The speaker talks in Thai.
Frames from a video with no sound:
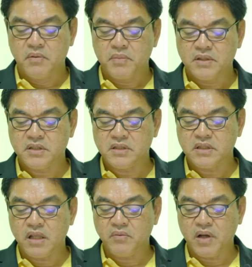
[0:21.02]

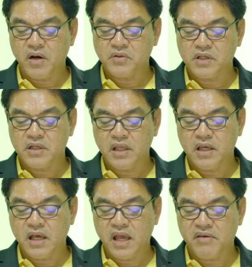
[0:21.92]
Persistent Viral Shedding
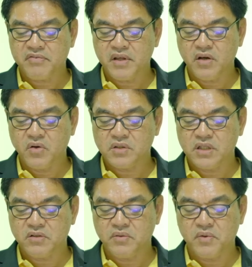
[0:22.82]
After
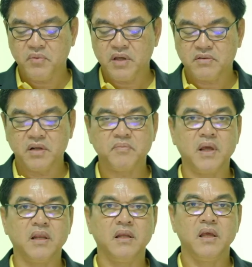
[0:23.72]
Oseltamivir
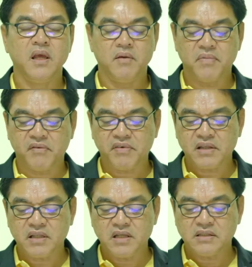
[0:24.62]
Treatment Impact
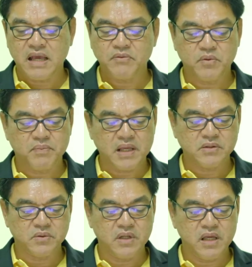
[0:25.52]
Factor
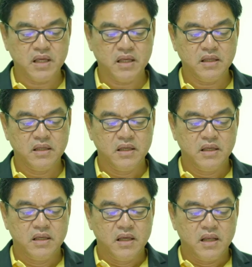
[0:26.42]
3.805
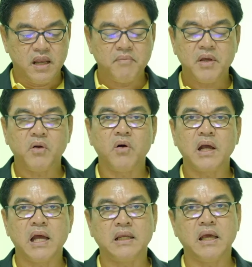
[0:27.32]
และมีโครง
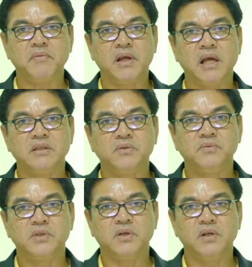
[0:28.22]
การงานบริการชุม
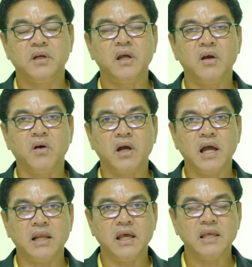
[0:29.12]
ชน เรื่องของ
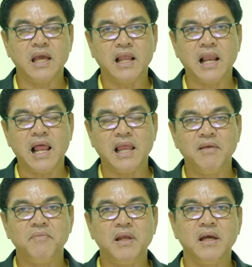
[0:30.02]
การให้ยาละลาย
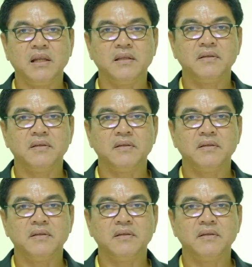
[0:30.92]
ริ่มเลือด